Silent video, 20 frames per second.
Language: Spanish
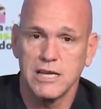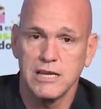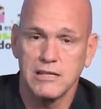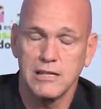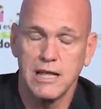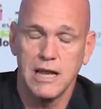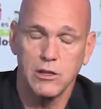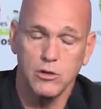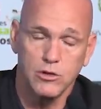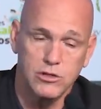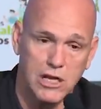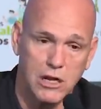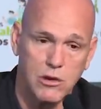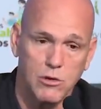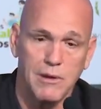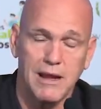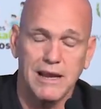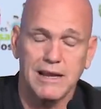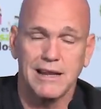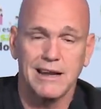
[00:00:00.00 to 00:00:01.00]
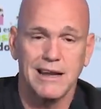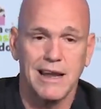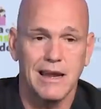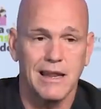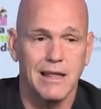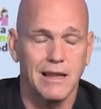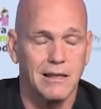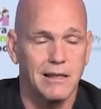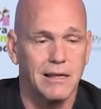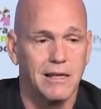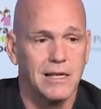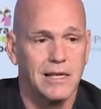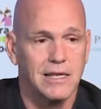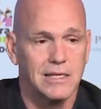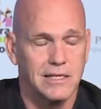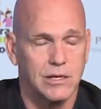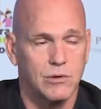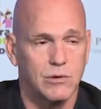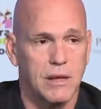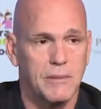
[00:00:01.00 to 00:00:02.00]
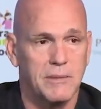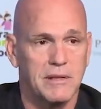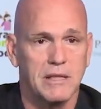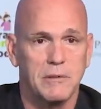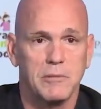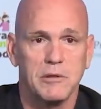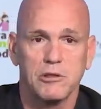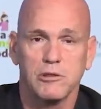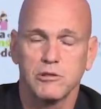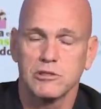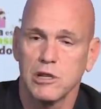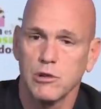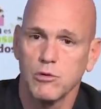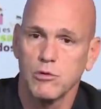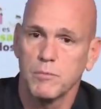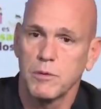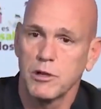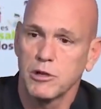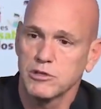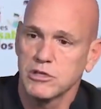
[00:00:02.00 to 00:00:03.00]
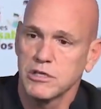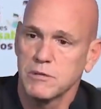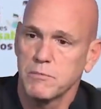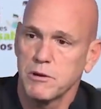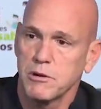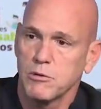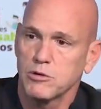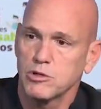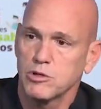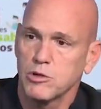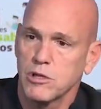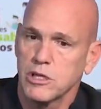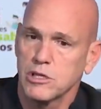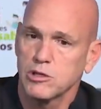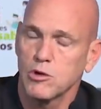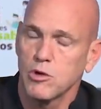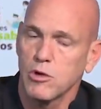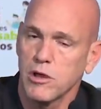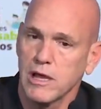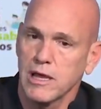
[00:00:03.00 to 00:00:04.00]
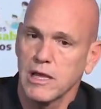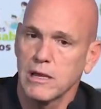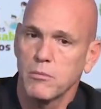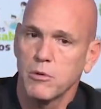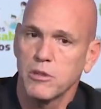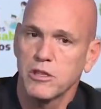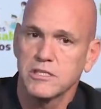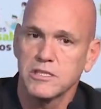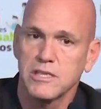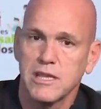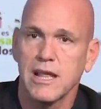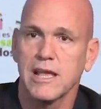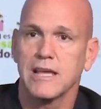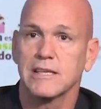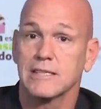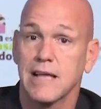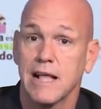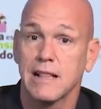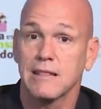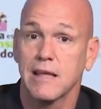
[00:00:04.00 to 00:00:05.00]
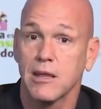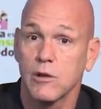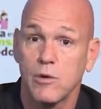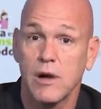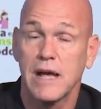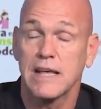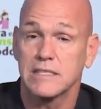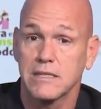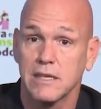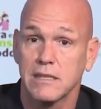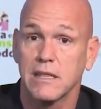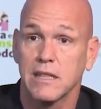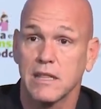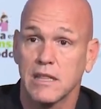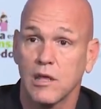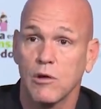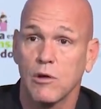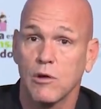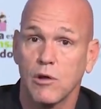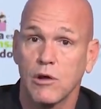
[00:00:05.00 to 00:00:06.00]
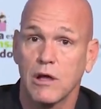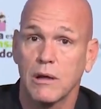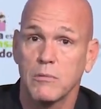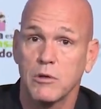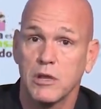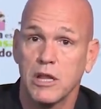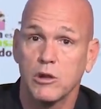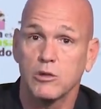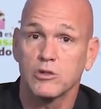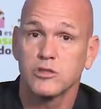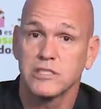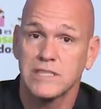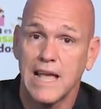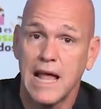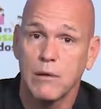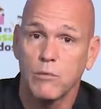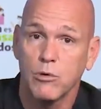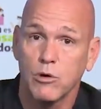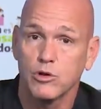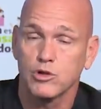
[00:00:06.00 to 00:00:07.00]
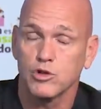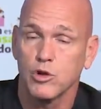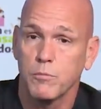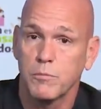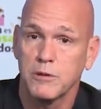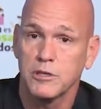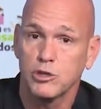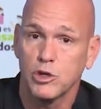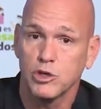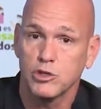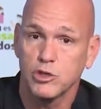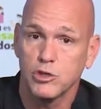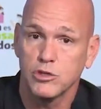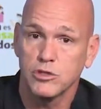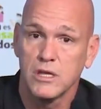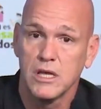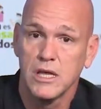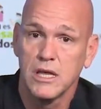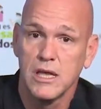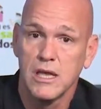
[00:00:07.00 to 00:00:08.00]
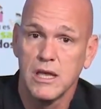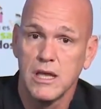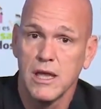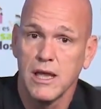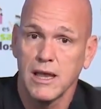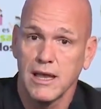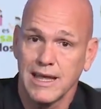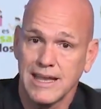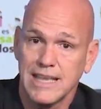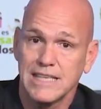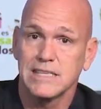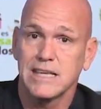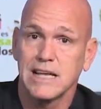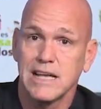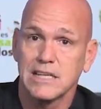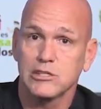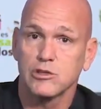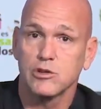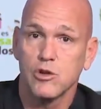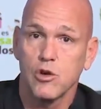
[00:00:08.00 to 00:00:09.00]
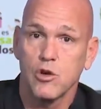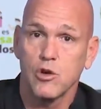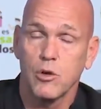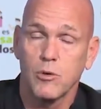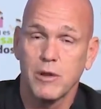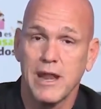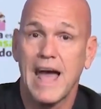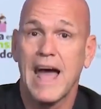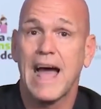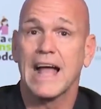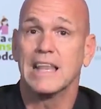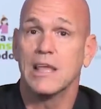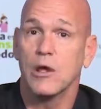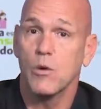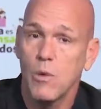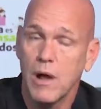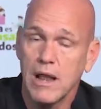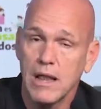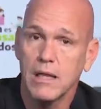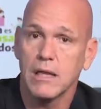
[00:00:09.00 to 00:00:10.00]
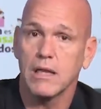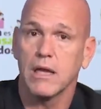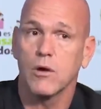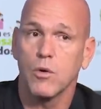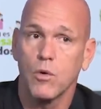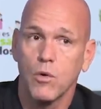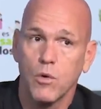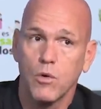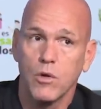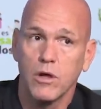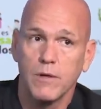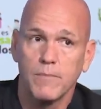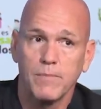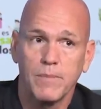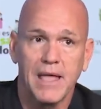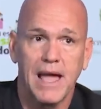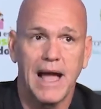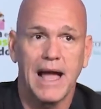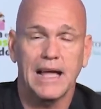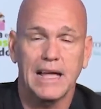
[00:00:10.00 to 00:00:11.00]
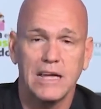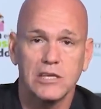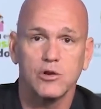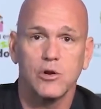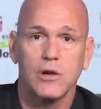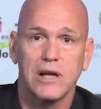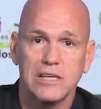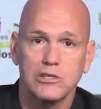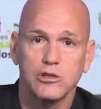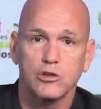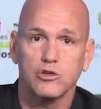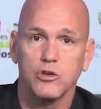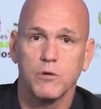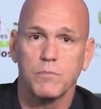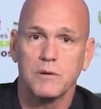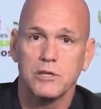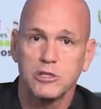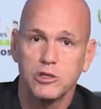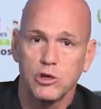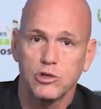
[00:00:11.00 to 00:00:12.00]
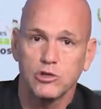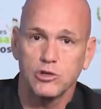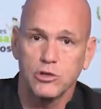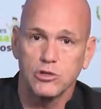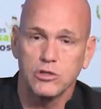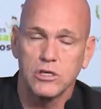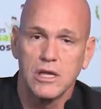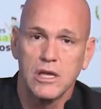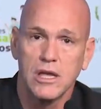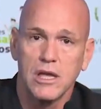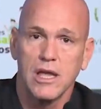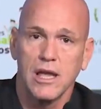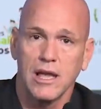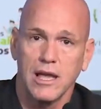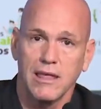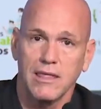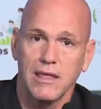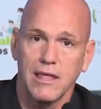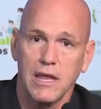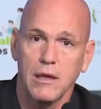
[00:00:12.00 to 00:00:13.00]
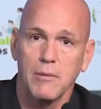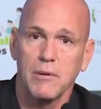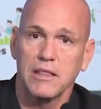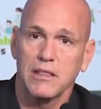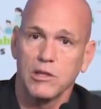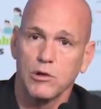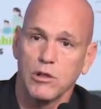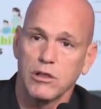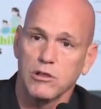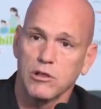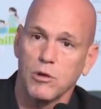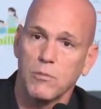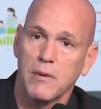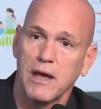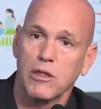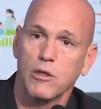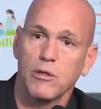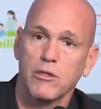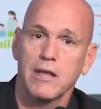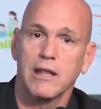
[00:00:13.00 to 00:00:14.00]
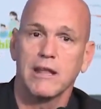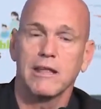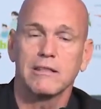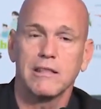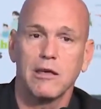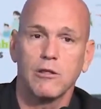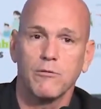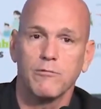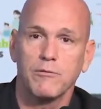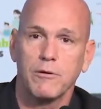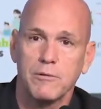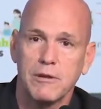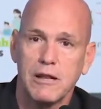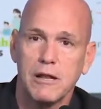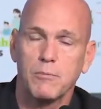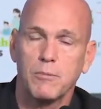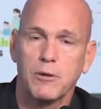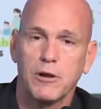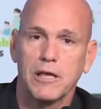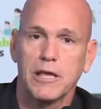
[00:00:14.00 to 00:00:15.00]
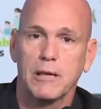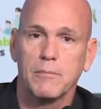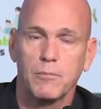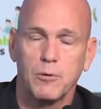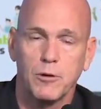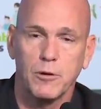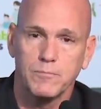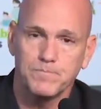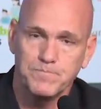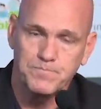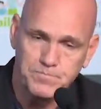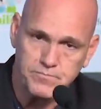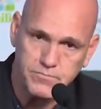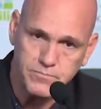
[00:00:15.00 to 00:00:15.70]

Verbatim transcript: sanitario, ya lo va a aclarar el, seguramente el ministro de Salud, pero sin perjuicio de ello lo que queremos decir es que Salta no hace testeo a los camioneros, salvo los sospechosos, que en ese caso no cobra, al igual que Jujuy. Aquellos casos sospechosos que deriven del tomado del estado febril, por ejemplo,